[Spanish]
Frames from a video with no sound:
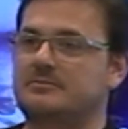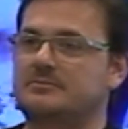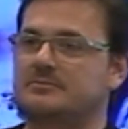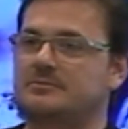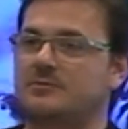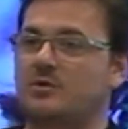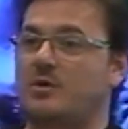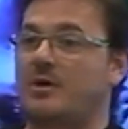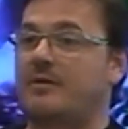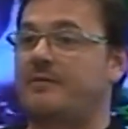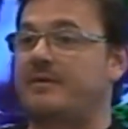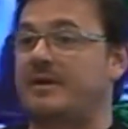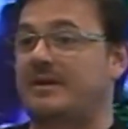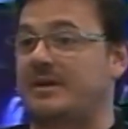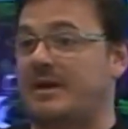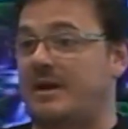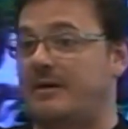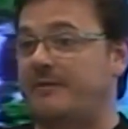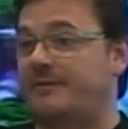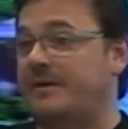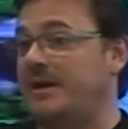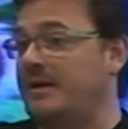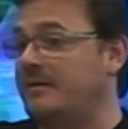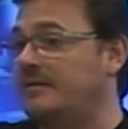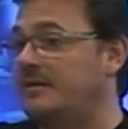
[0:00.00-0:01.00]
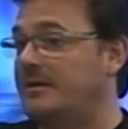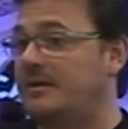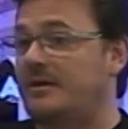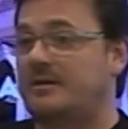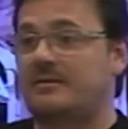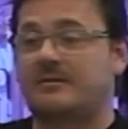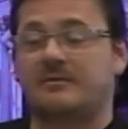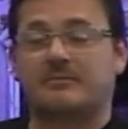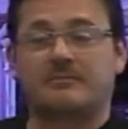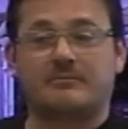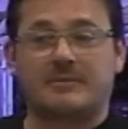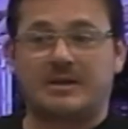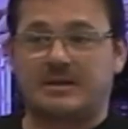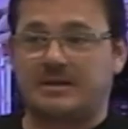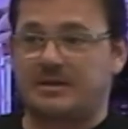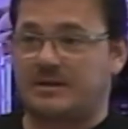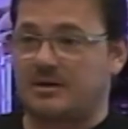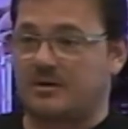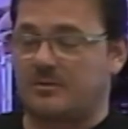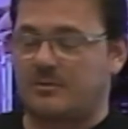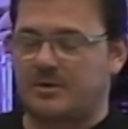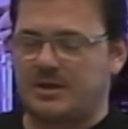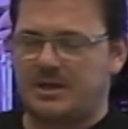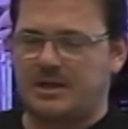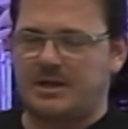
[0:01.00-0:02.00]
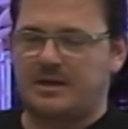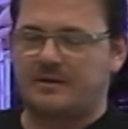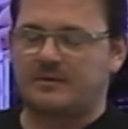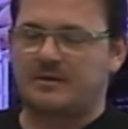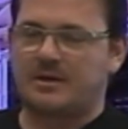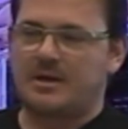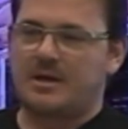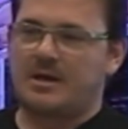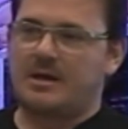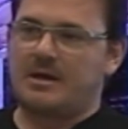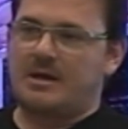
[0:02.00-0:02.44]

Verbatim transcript: no es fiesta de disfraces, vestite como quieras.